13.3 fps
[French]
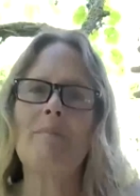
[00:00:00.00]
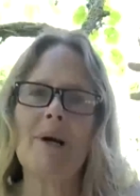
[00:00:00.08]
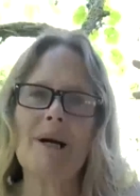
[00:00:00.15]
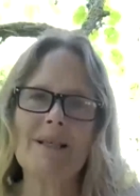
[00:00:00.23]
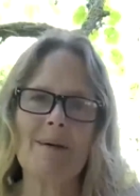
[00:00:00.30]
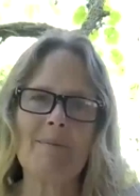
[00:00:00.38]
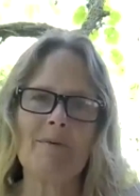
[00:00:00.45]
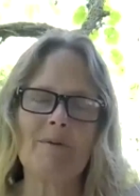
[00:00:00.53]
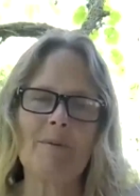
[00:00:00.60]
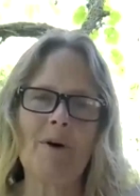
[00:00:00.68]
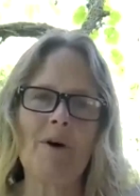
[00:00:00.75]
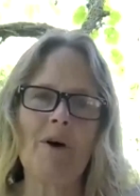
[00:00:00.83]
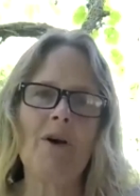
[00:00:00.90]
pas
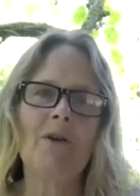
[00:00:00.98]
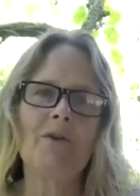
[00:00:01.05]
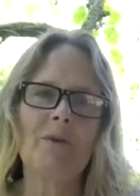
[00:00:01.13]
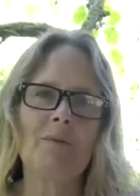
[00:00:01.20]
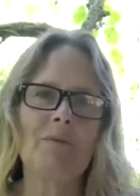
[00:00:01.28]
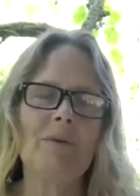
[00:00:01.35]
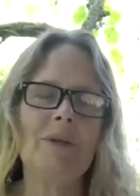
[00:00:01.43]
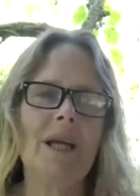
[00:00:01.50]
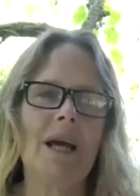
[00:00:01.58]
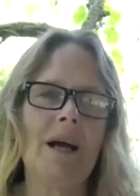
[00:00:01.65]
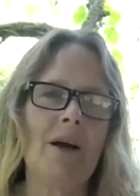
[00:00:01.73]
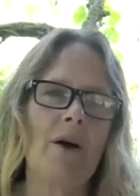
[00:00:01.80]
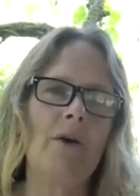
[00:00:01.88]
simplement depuis
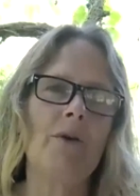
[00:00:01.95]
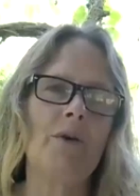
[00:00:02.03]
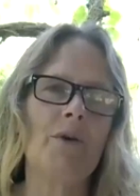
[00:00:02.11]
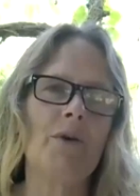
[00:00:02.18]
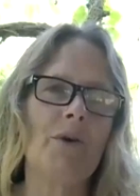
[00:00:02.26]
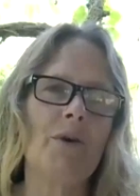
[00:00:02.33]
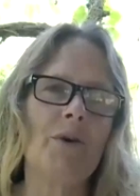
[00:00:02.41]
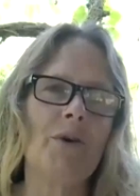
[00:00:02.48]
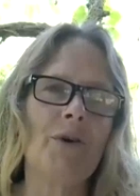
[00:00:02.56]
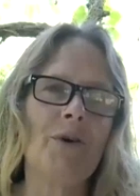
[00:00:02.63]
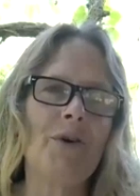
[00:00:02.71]
le,